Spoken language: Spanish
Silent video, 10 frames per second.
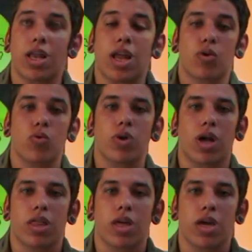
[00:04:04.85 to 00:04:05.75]
la
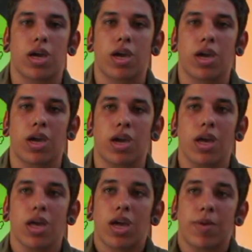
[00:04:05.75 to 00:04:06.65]
cura
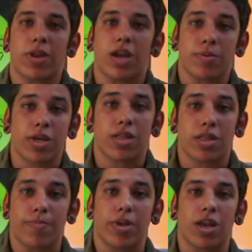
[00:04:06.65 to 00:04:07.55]
de
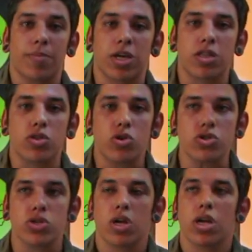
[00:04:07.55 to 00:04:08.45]
de envenenamientos